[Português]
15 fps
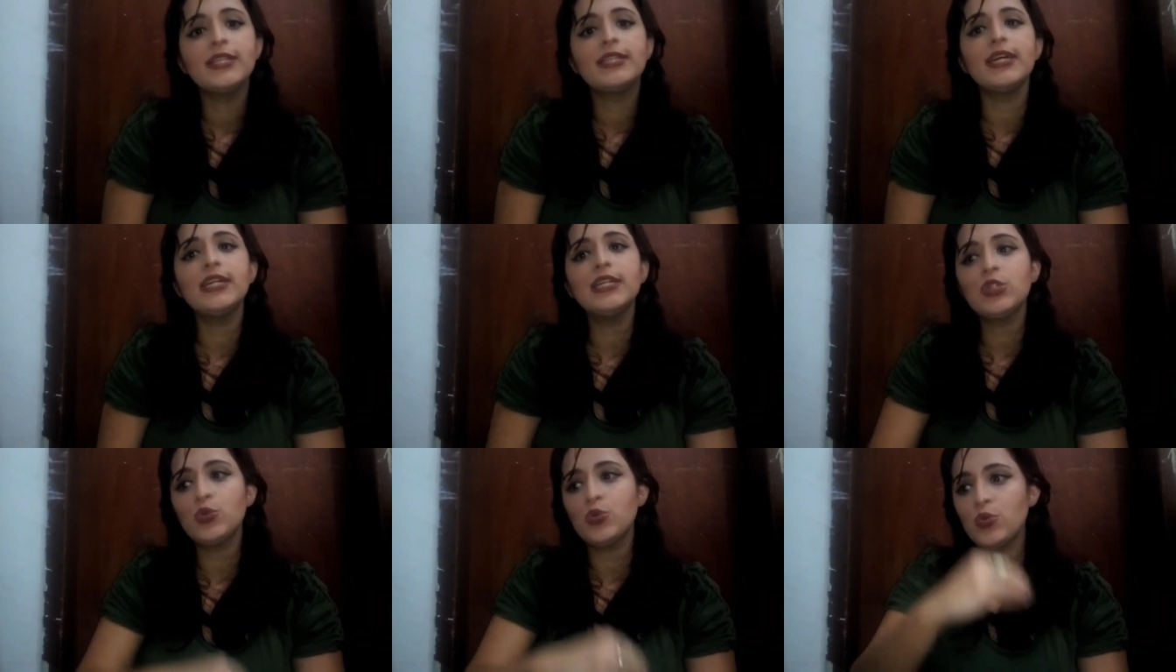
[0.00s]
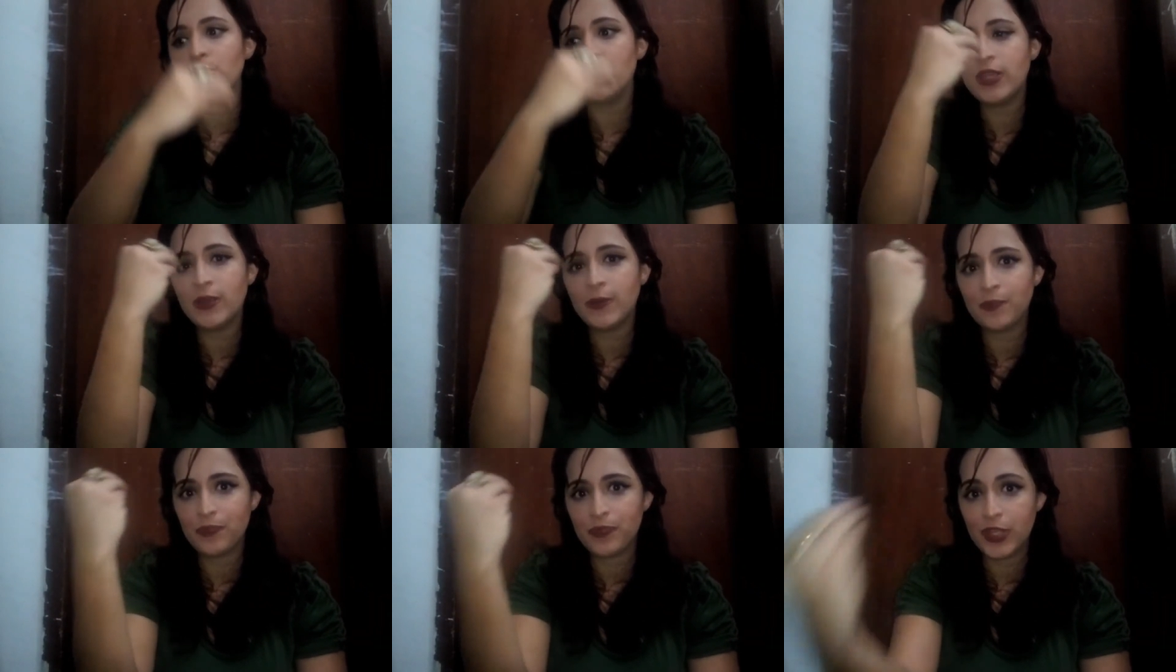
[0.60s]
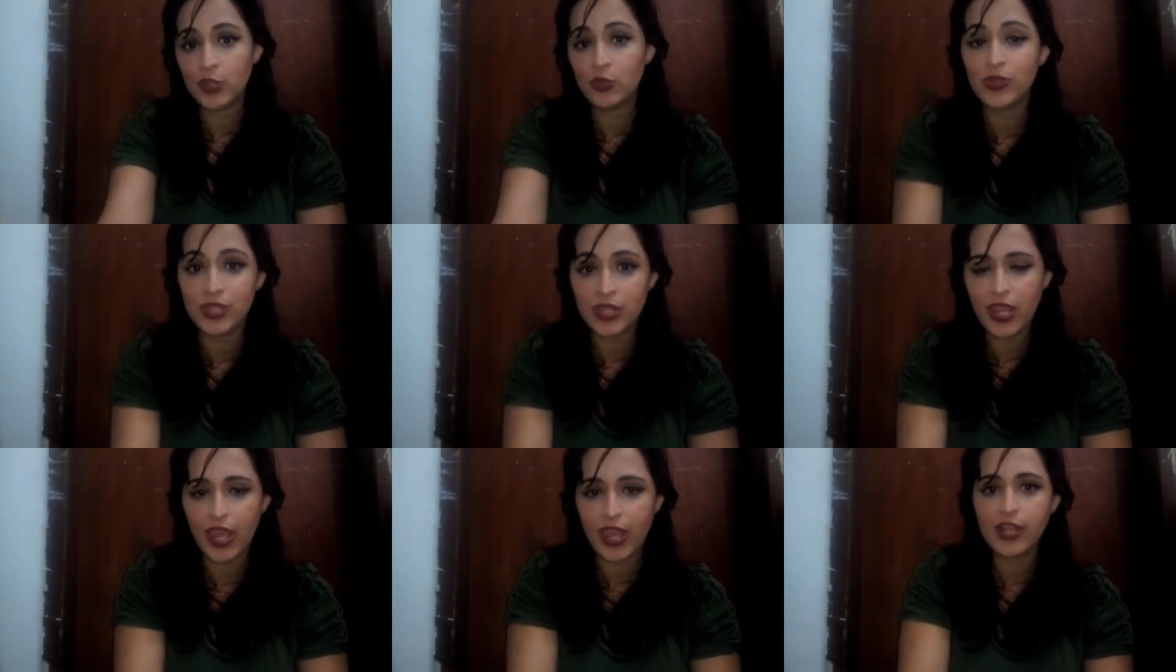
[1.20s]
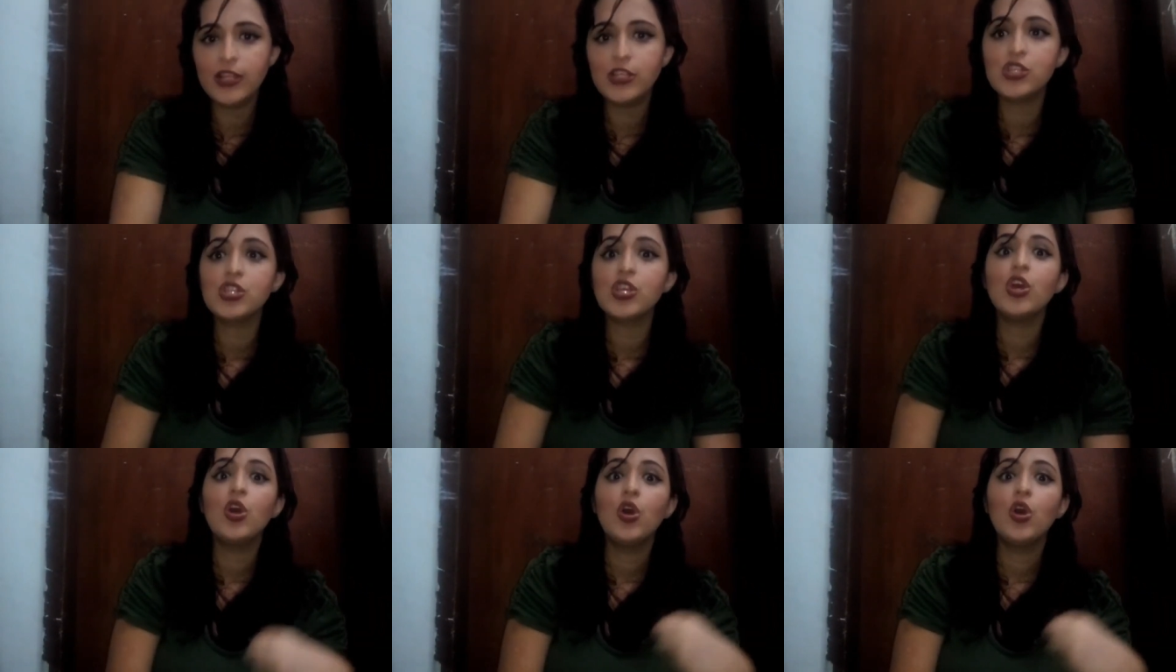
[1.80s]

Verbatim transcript: tanto em, em nutrientes